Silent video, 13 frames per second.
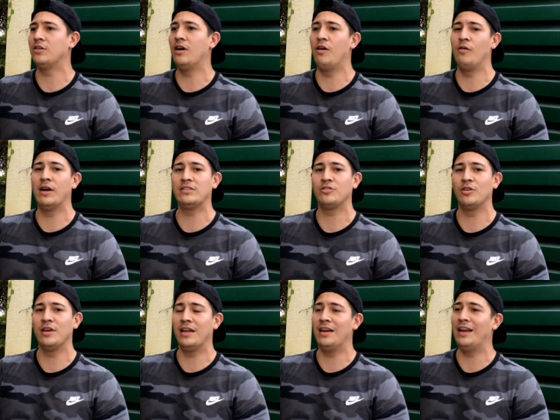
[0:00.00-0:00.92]
ahora
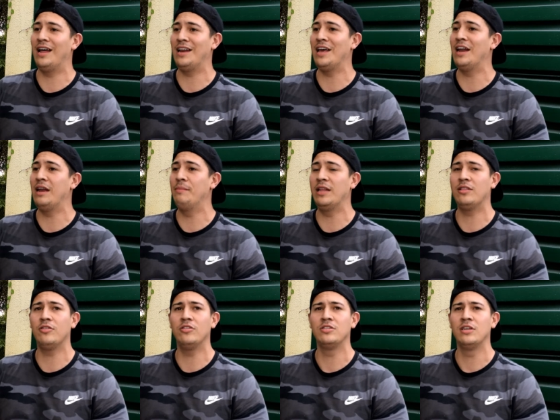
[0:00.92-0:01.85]
estoy en el área de
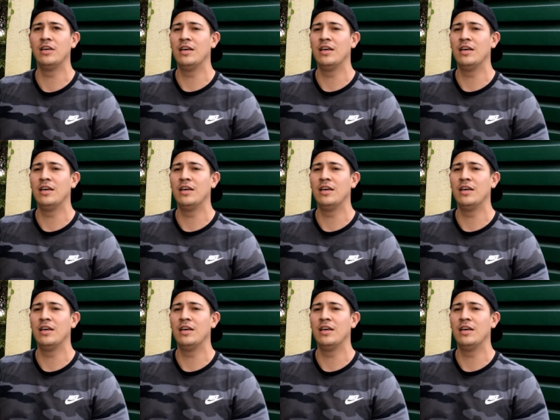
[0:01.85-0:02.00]
alimentos